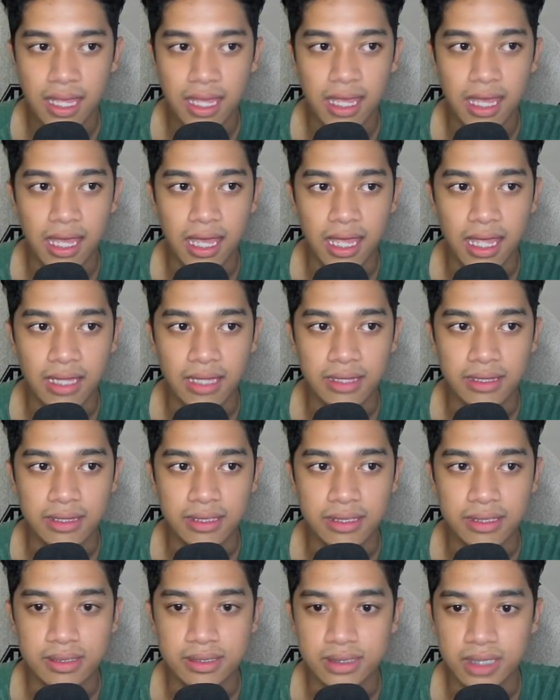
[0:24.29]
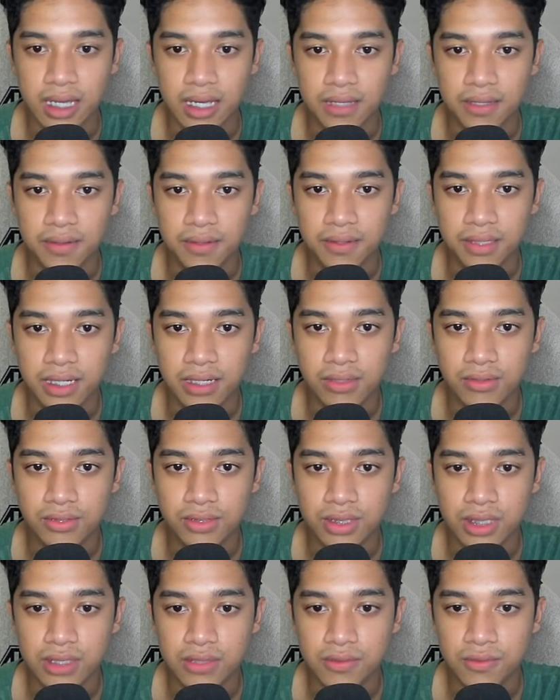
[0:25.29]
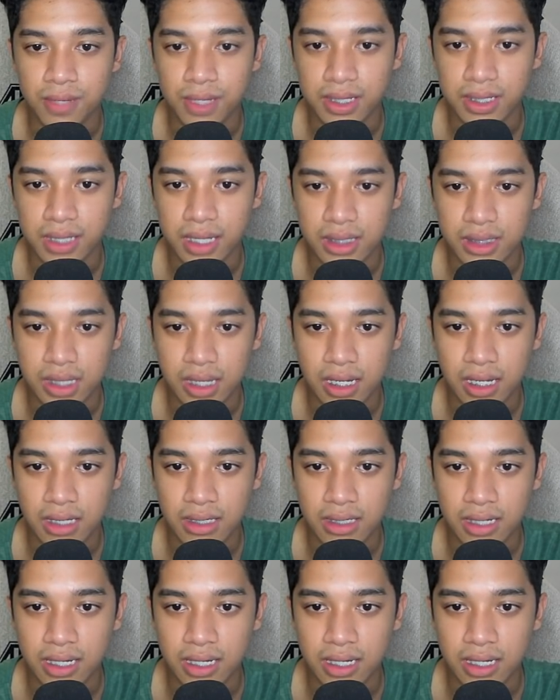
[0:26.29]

And sa ngayon, nag-continuate nga siya